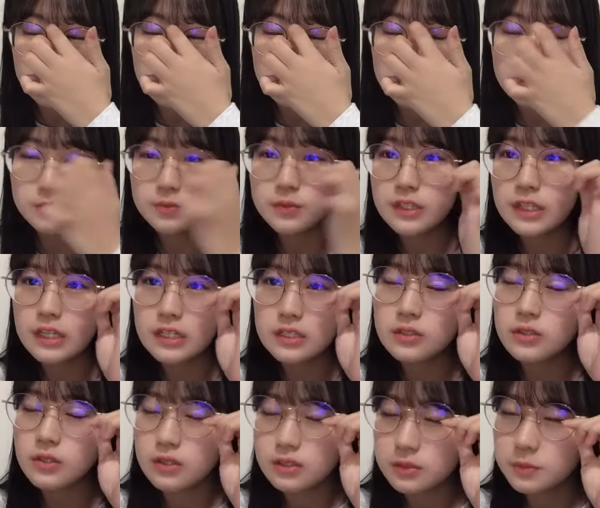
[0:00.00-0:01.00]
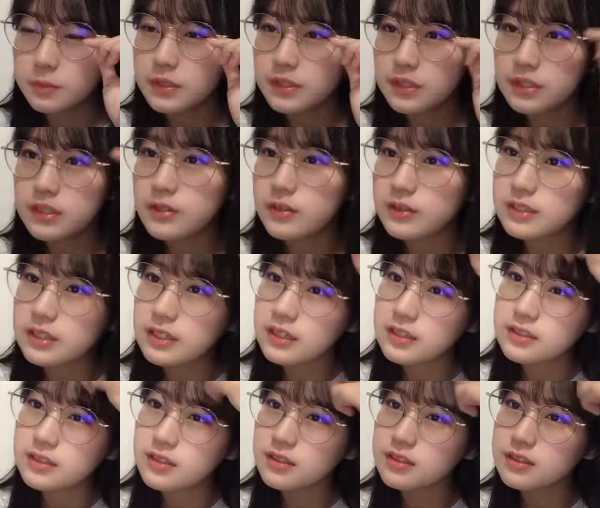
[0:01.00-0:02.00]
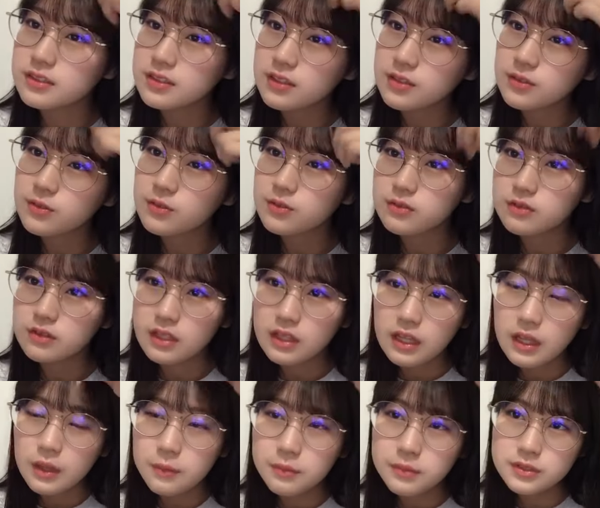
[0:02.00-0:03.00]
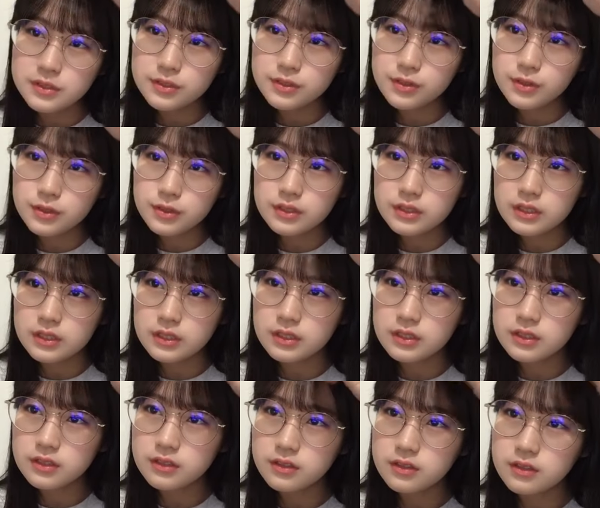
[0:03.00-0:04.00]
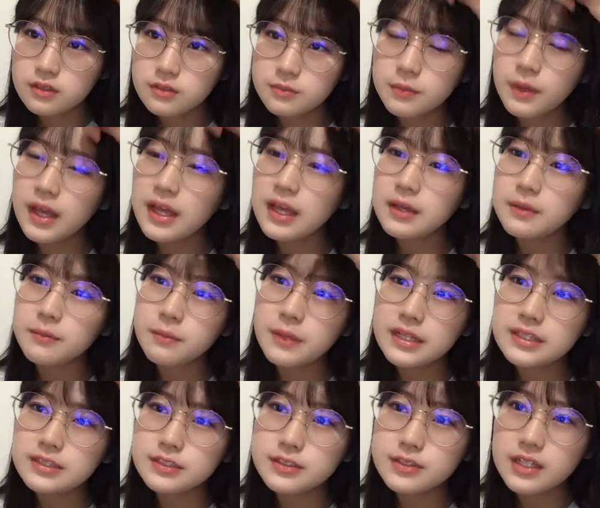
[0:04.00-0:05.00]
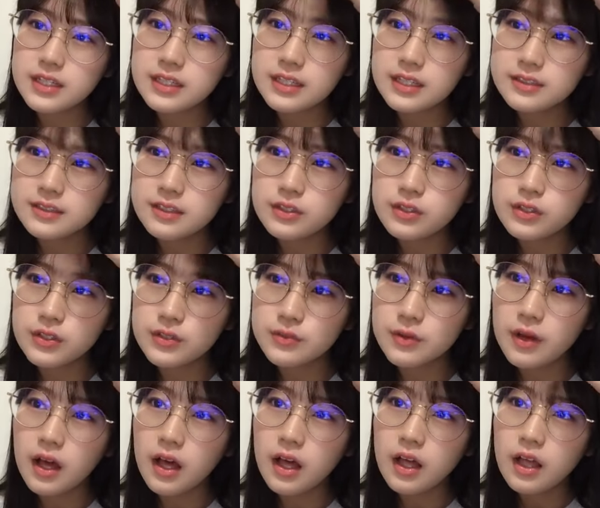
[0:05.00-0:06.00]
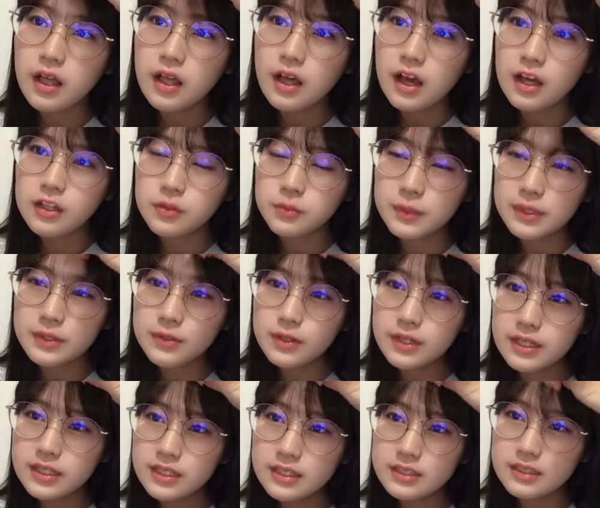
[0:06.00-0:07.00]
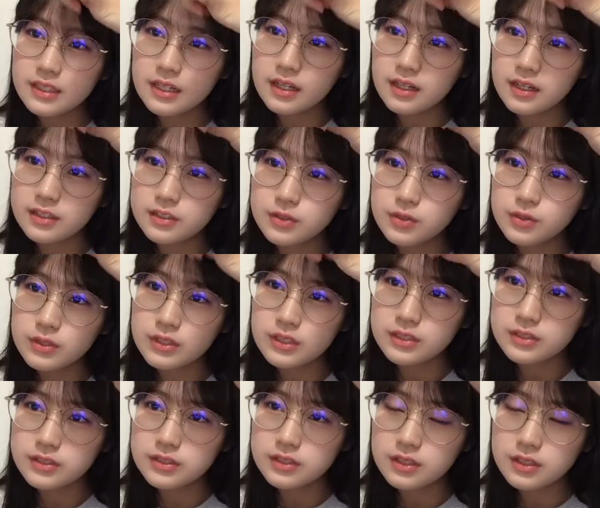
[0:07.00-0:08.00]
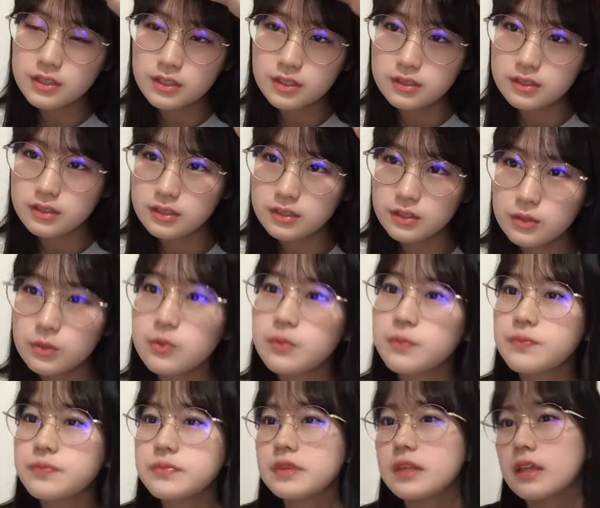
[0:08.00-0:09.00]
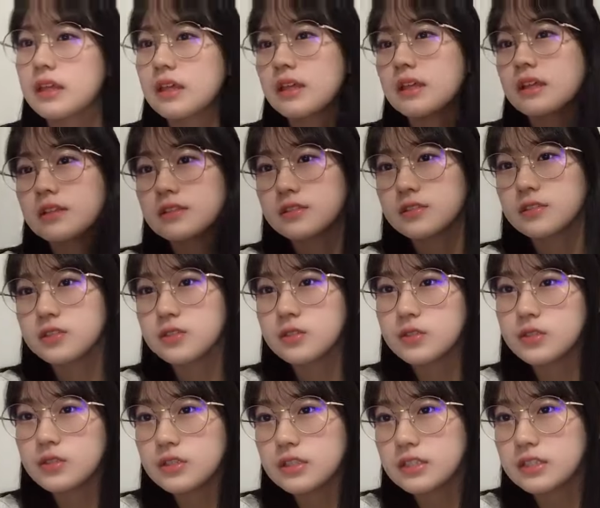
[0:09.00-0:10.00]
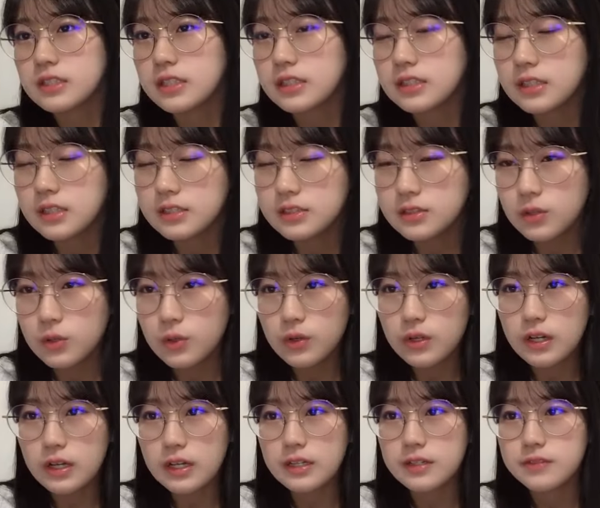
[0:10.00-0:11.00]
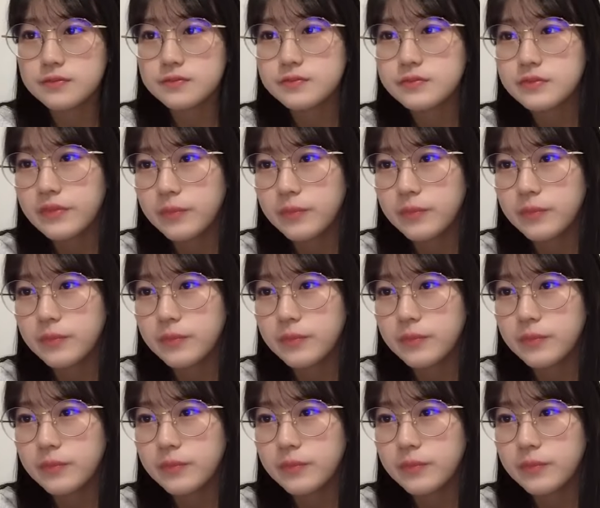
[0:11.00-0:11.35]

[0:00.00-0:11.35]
そうどっちもねやるの初めてではなかったんですけど、まあ、16人前前ツアーでやった時はあのメドレーだったから少人数だったんですけど16人だったし今回